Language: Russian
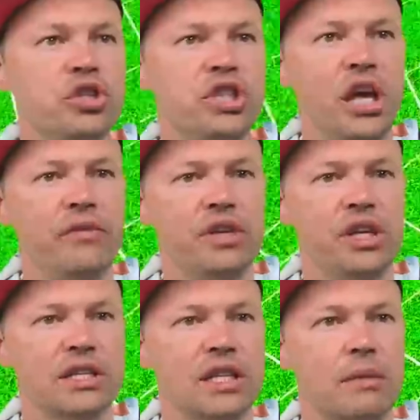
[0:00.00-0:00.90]
9
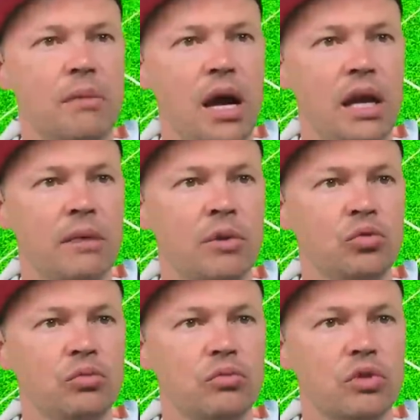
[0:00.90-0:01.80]
есть, нормально, я
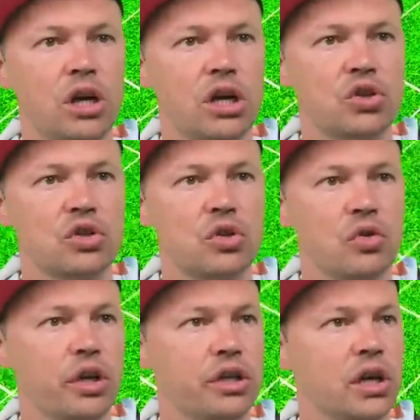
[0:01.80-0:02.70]
могу хорошо
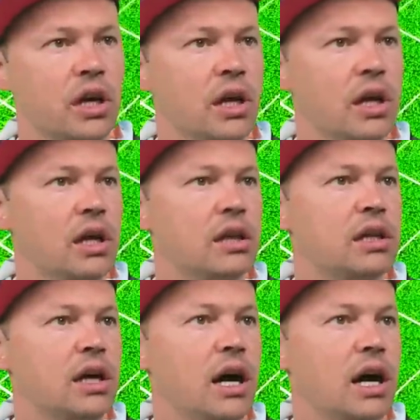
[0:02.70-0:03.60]
строить.
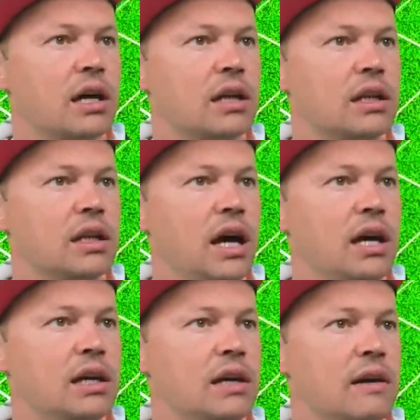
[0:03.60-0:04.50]
Так, так,